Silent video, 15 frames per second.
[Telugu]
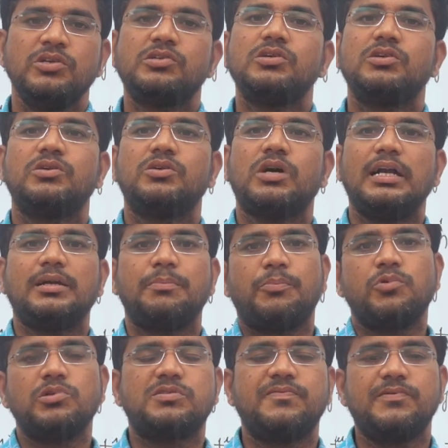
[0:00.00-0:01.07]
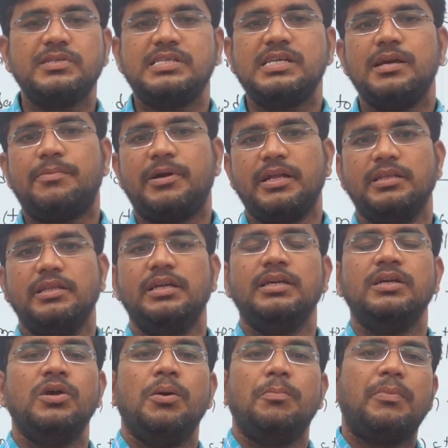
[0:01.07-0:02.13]
సో అంటే పోస్ట్ పోన్ చేయబడింది
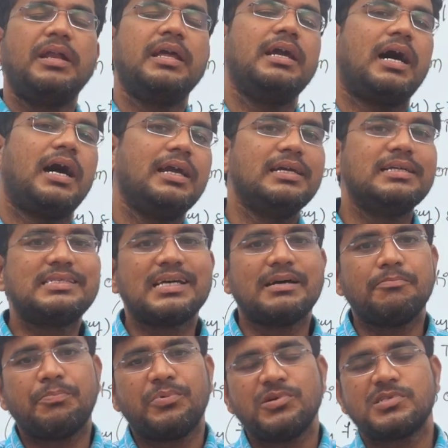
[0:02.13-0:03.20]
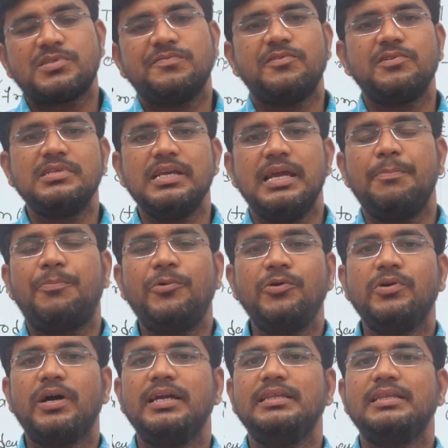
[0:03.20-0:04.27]
మరి ఆ ఎగ్జామ్ పోస్ట్ పోన్
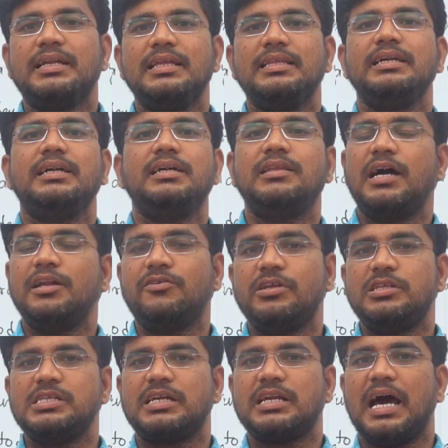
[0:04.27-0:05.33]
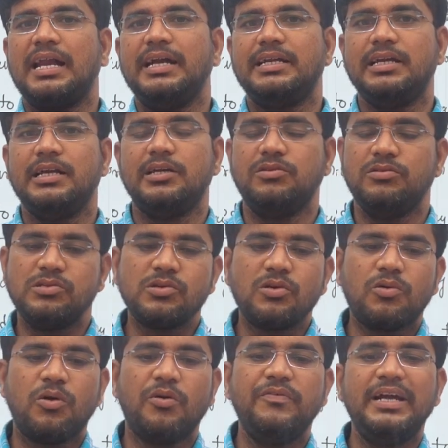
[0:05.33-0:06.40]
ఎప్పుడు అయింది అనేది దాని గురించి క్లారిటీ లేదు సో
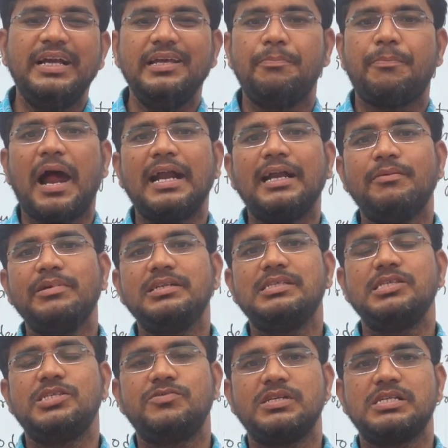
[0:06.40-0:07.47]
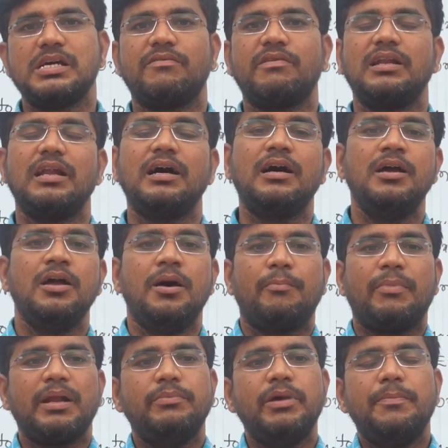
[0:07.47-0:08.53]
కోవిడ్ ఈ పాండమిక్ సిచ్యువేషన్ వల్ల
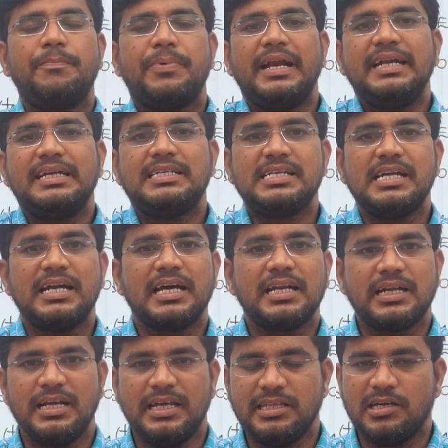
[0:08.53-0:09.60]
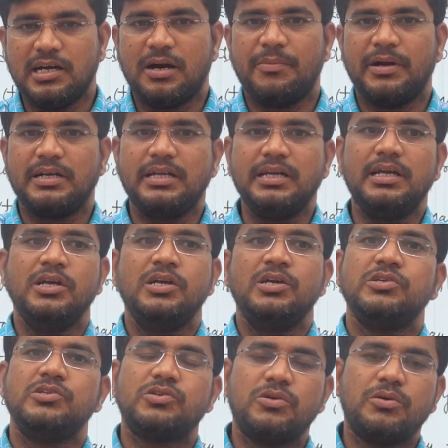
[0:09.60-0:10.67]
మనం ఏం ప్రెడిక్ట్ చేయడానికి లేదు కాబట్టి
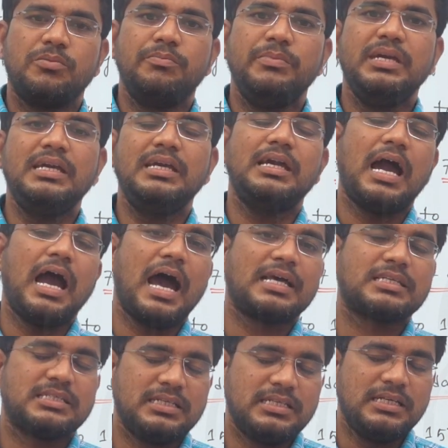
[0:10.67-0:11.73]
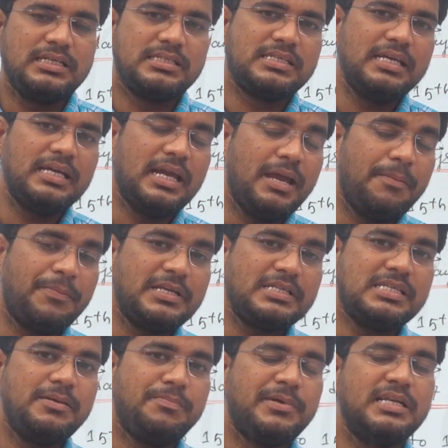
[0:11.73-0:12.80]
సో మీ యాస్ సింగ్ ఏపీ
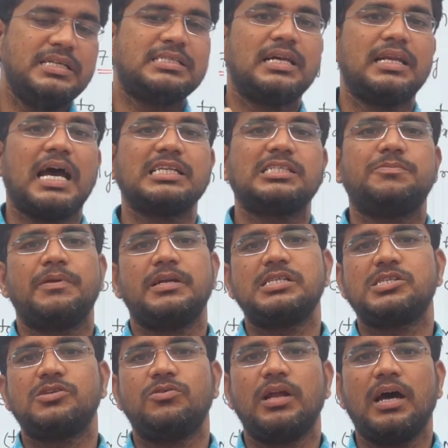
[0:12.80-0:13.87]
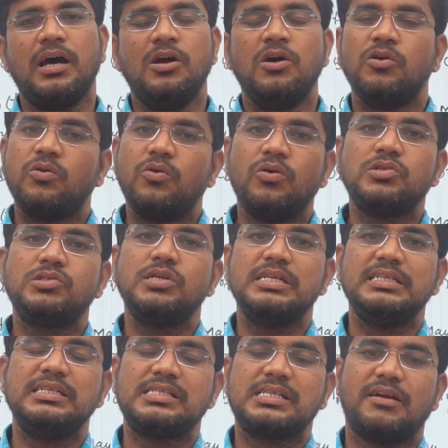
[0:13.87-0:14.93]
సిపిడిసిఎల్ ఆస్పిరెంట్స్ కూడా కోర్సు
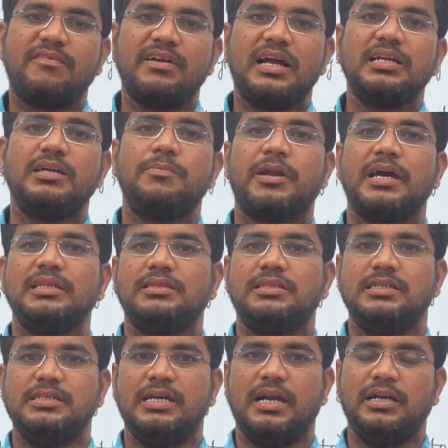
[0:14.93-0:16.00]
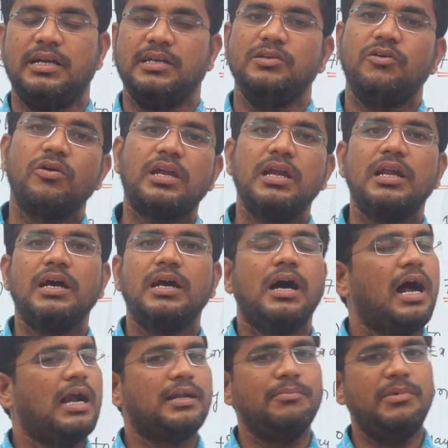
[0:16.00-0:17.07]
రిజిస్టర్ అవ్వడానికి ప్రయత్నం చేయండి ఓకేనా
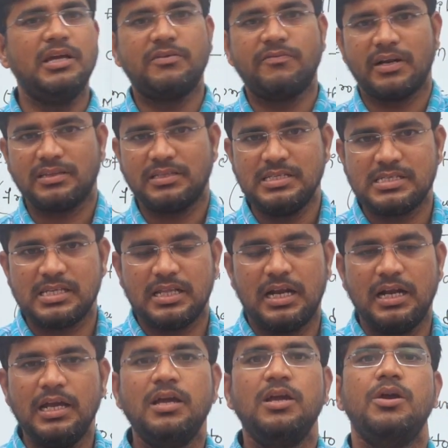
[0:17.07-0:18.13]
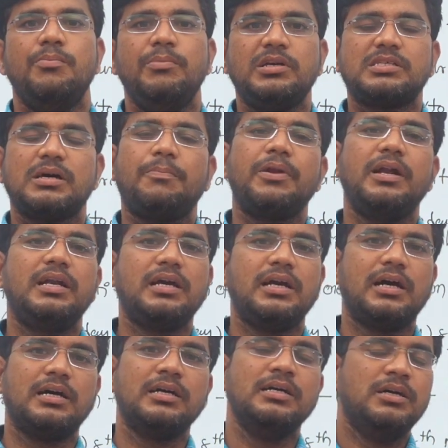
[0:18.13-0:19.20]
అంటే మీకు వర్తించదండి మీకు
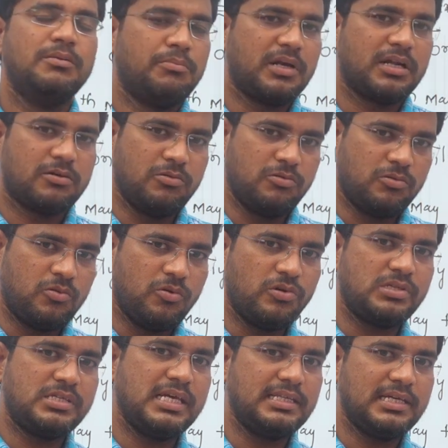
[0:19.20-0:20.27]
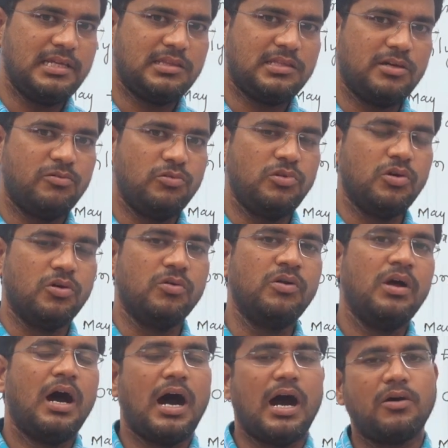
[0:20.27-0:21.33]
సపరేట్గా మనకు కోర్స్ ఏదైతే ఉందో
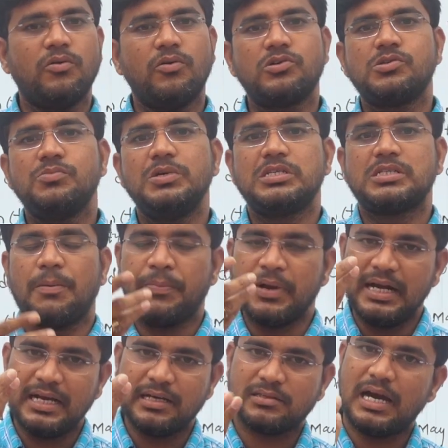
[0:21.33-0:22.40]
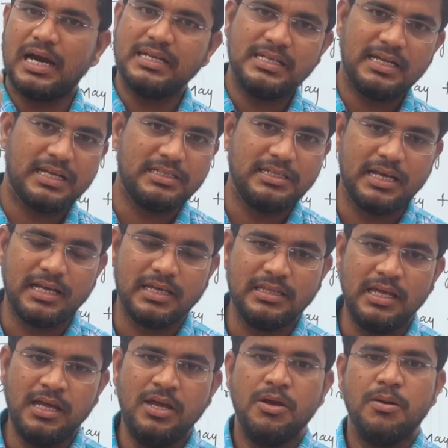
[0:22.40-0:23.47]
ఆ కోర్సు మీకు సపరేట్గా తయారు చేయడం
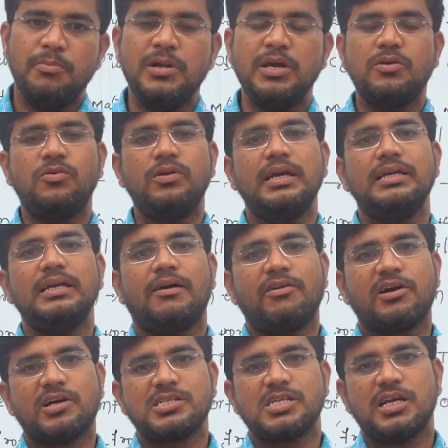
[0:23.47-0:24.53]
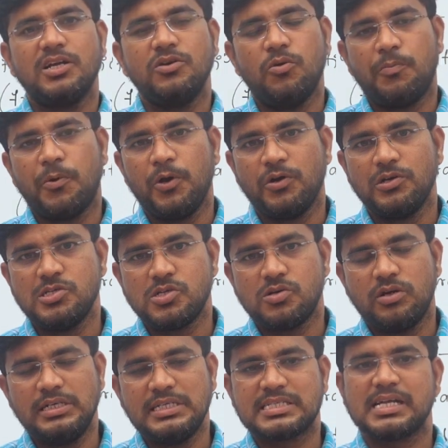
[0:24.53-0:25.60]
జరిగింది మీరు కూడా ఈ అవకాశాన్ని
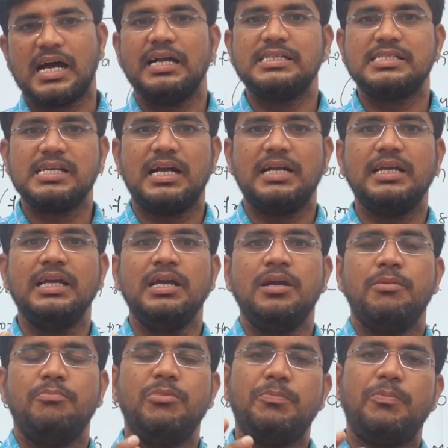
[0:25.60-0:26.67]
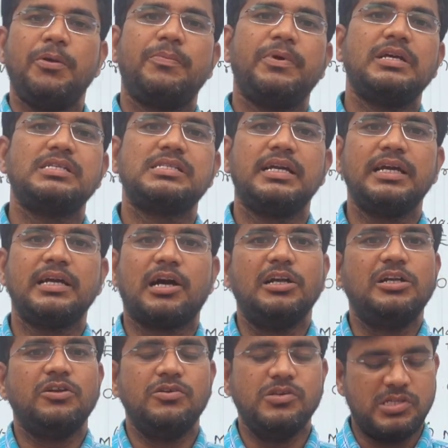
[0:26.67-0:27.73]
ఉపయోగించుకోండి స్టార్ట్ చేయండి మీ ప్రిపరేషన్ని
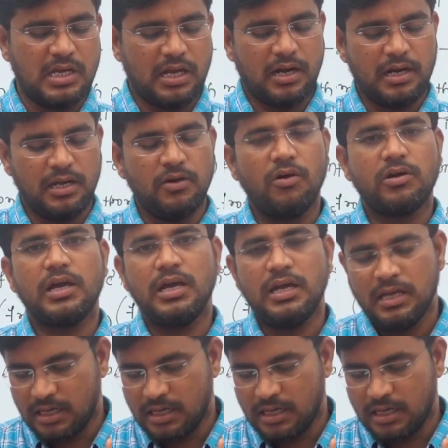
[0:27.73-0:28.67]
కంటిన్యూ చేయండి ఓకే